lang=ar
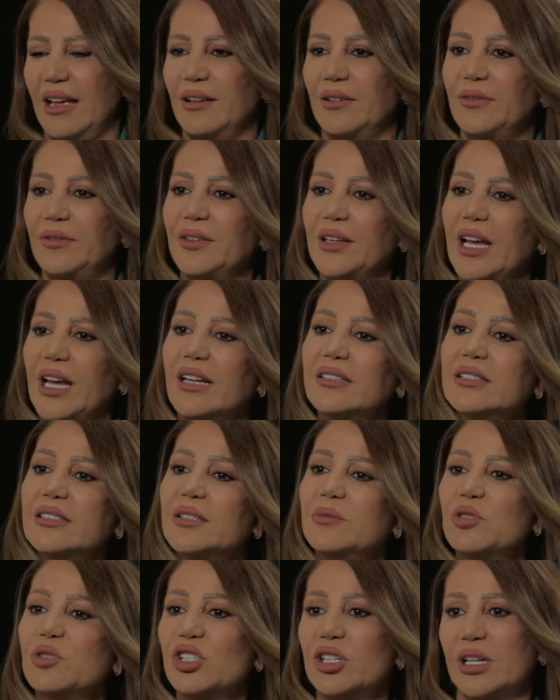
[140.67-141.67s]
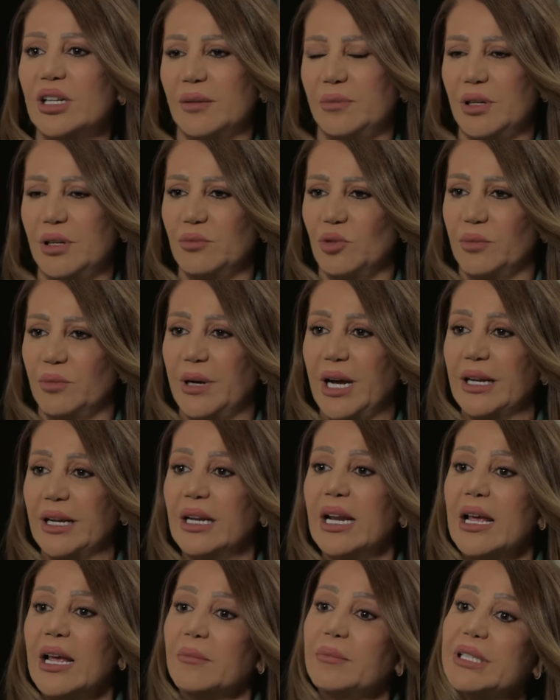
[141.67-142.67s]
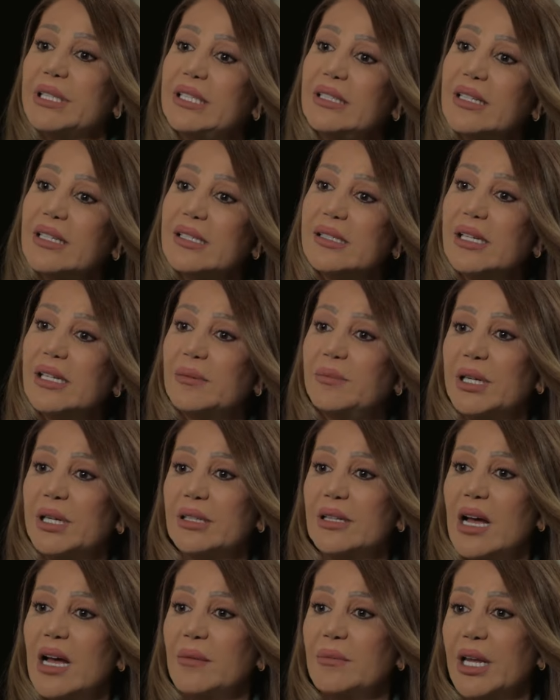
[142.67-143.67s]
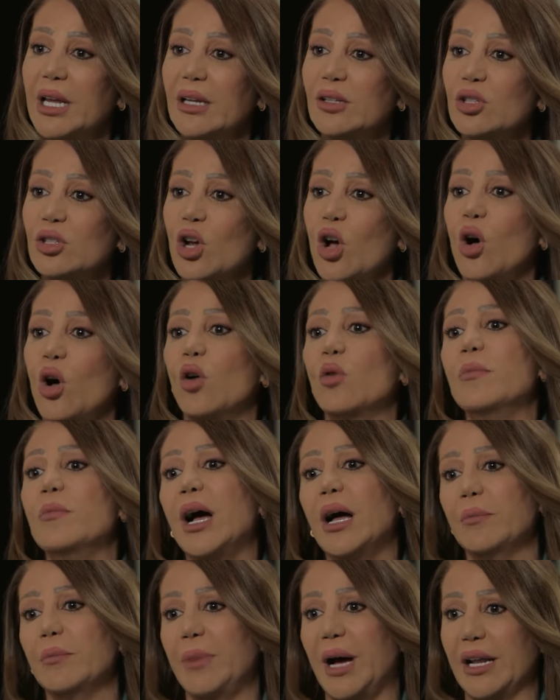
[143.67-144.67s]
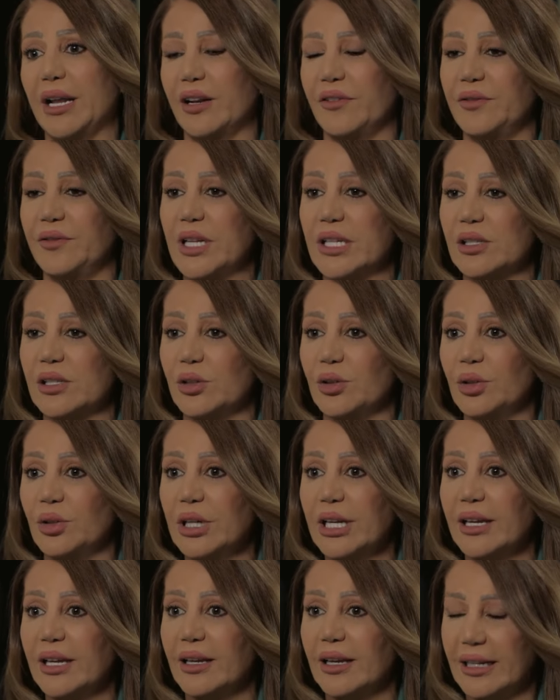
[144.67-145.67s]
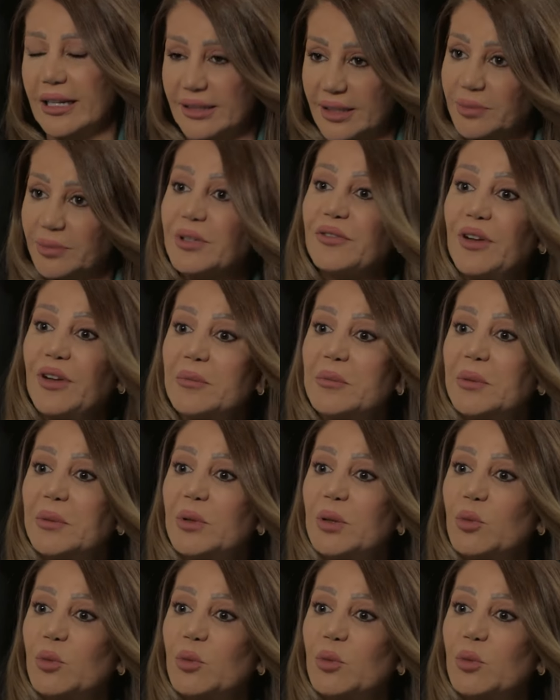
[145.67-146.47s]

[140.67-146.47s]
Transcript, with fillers: آه، في عندي مشكلة بالموبايل بدي نزل برنامج وما عم بعرف نزله أنت بتفهمي